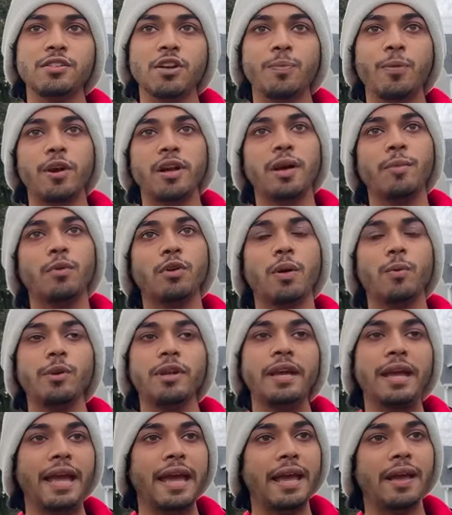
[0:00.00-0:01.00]
যাওয়ার পর এটা
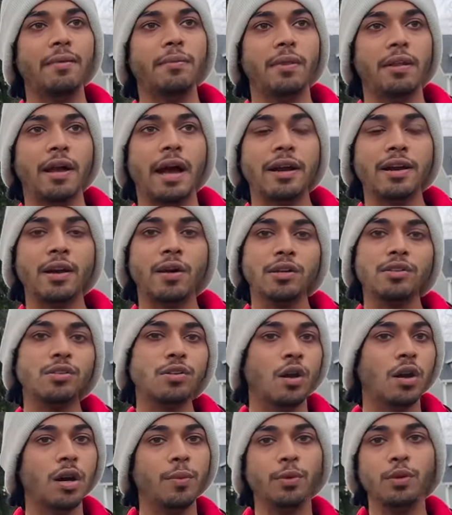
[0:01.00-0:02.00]
মোটামুটি আঠারো হাজার
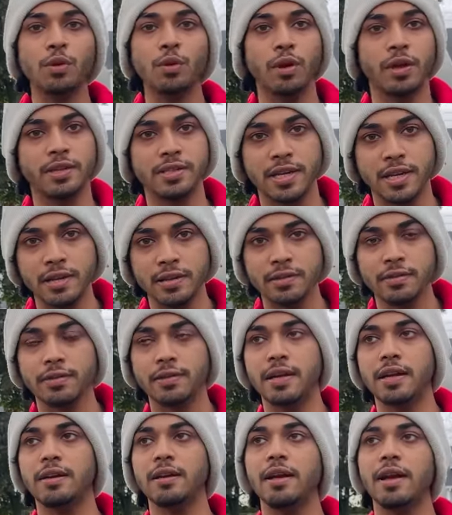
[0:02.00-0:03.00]
ডলার মতন হয়ে যায়
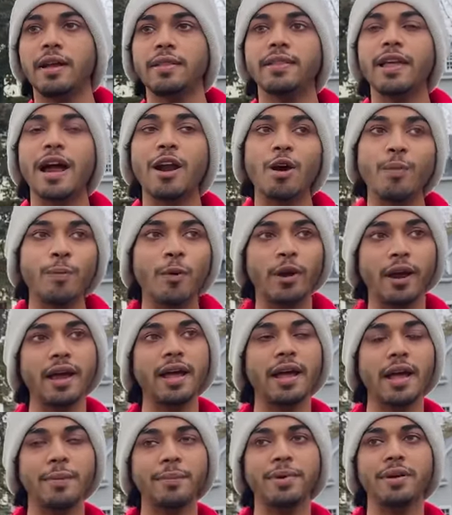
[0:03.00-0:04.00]
দেন তারপরে
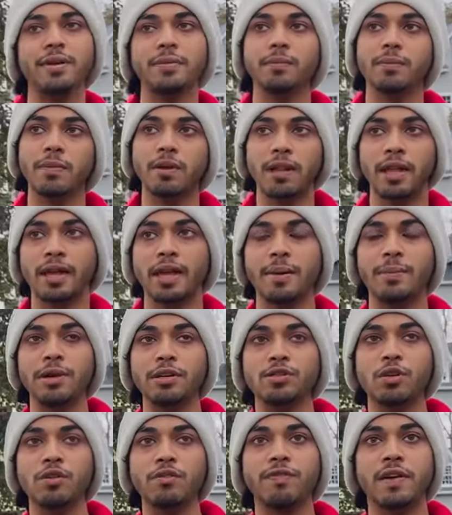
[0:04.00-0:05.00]
আমি লাইক আমার
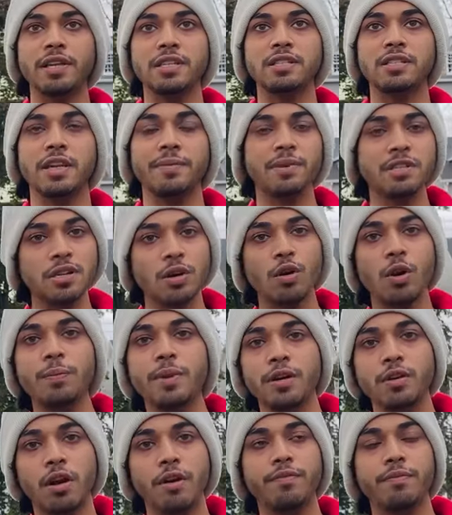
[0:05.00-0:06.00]
যখন ফার্স্ট সেমিস্টার
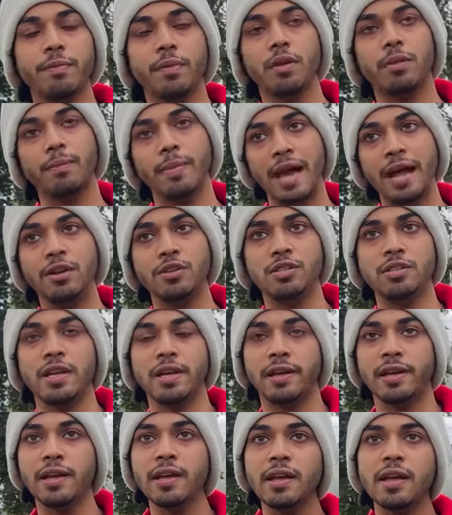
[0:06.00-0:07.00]
কমপ্লিট হয় বায়োলজি
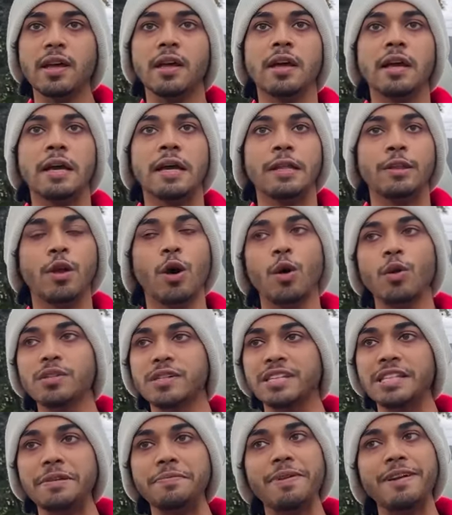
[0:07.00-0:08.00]
থেকে তখন
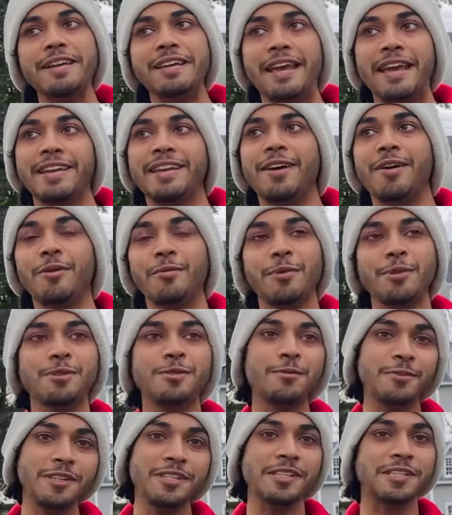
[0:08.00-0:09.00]
জানতে পারি কি এটা অলমোস্ট
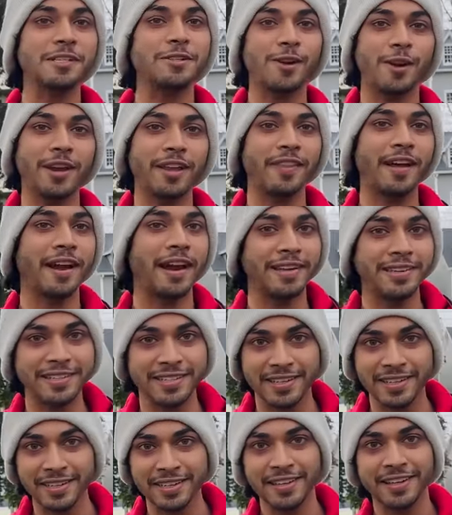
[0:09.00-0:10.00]
উনিশ হাজার ডলার দাঁড়াইছে